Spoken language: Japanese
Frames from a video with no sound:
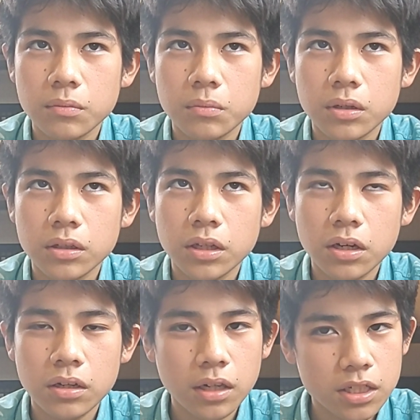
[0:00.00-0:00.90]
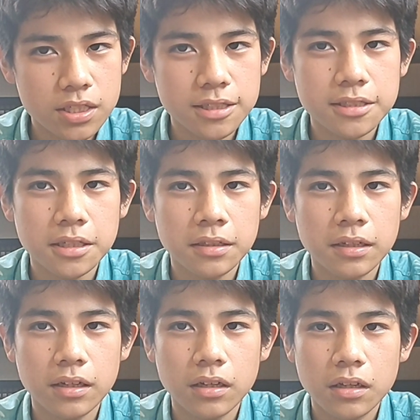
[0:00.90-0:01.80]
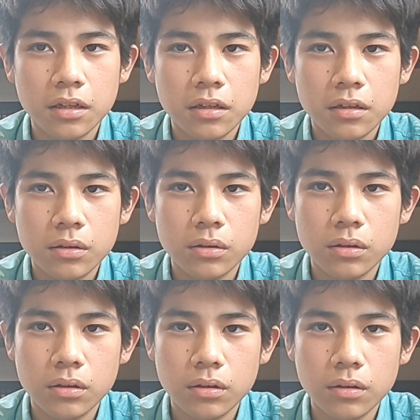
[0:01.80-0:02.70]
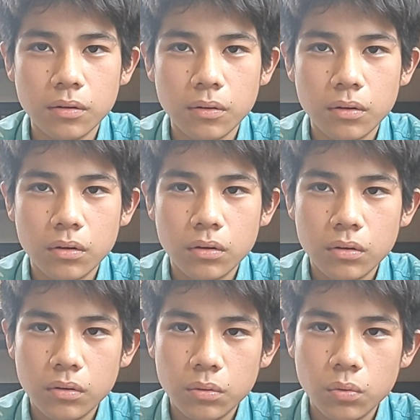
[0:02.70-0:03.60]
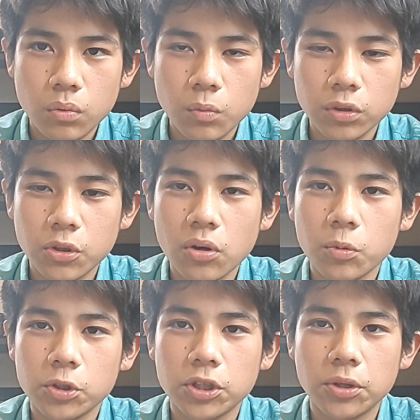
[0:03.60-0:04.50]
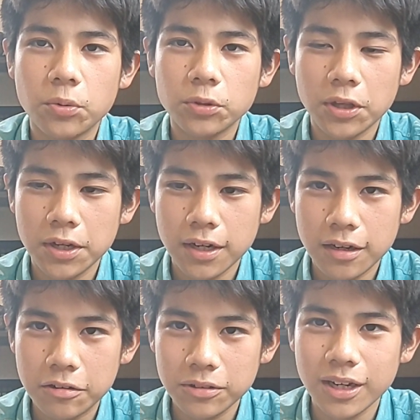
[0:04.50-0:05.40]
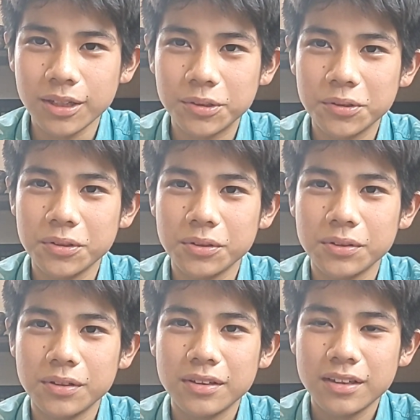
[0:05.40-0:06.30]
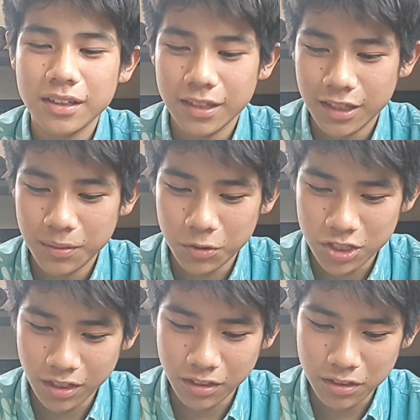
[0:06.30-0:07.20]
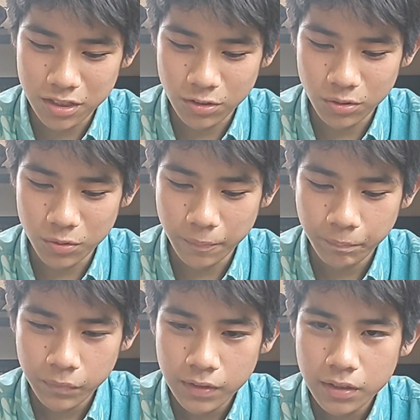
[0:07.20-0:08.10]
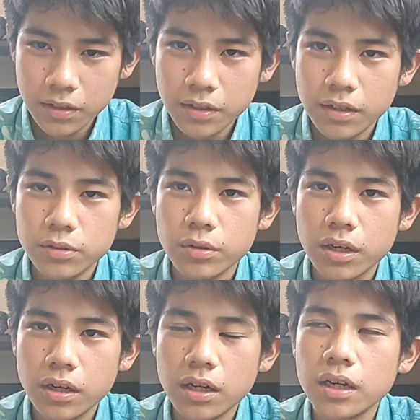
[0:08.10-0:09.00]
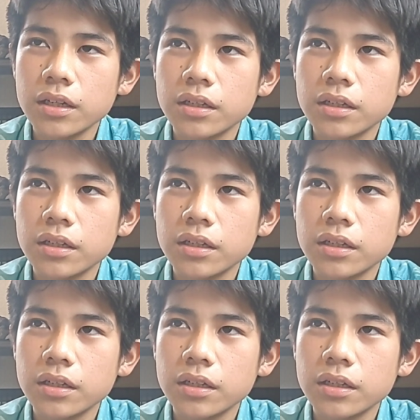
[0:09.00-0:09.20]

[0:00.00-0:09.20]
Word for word: まあ、なかなか新鮮で、えー思ったよりも聞き応えがあるなという、え気持ちだったんですけれども、えそれから、